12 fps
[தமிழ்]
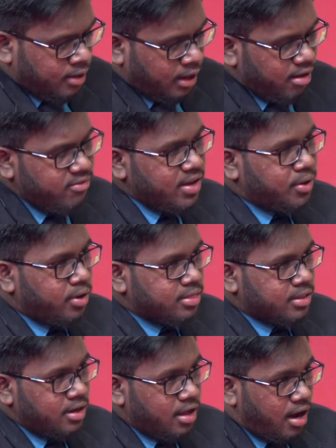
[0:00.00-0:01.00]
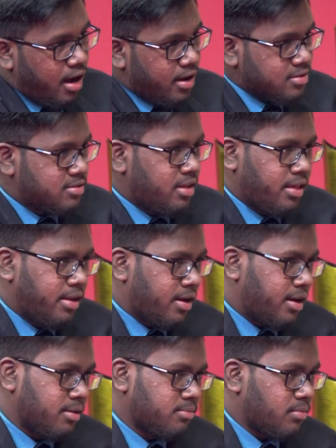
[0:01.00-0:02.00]
கல்விக்கூடத்தில் ஆசிரியர்
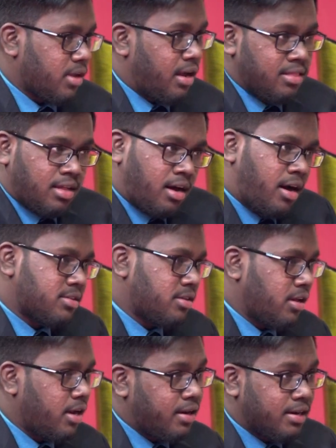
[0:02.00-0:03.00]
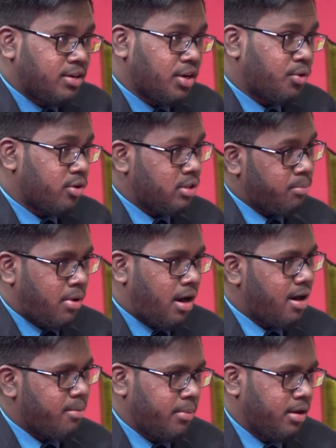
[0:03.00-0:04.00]
யார் இந்த ஆசிரியர் கற்றுக் கொடுத்த
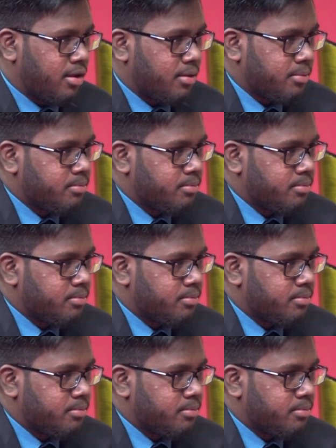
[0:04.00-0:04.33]
பாடம் என்ன